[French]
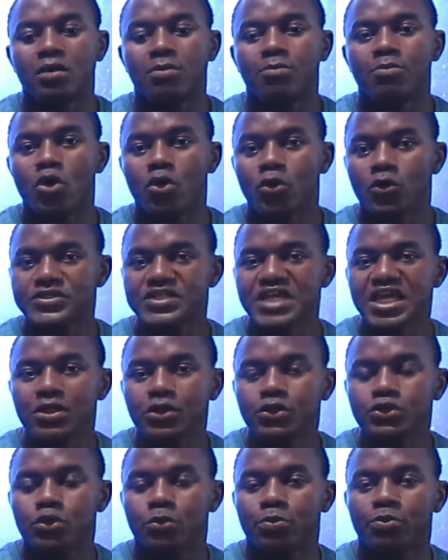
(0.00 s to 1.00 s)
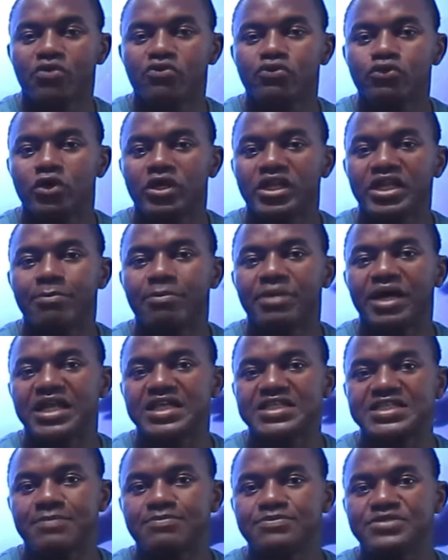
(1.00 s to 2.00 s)
mon conseil que je peux vous donner par
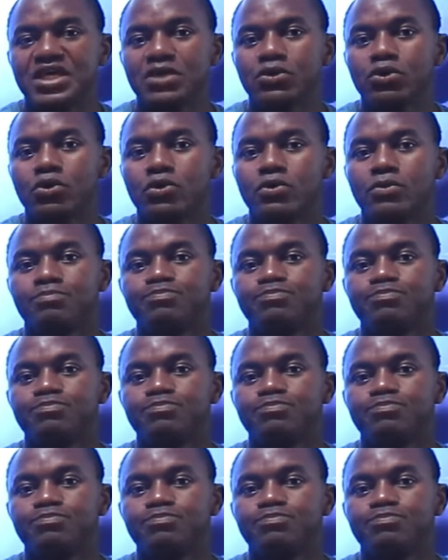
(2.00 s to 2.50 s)
exemple c'est que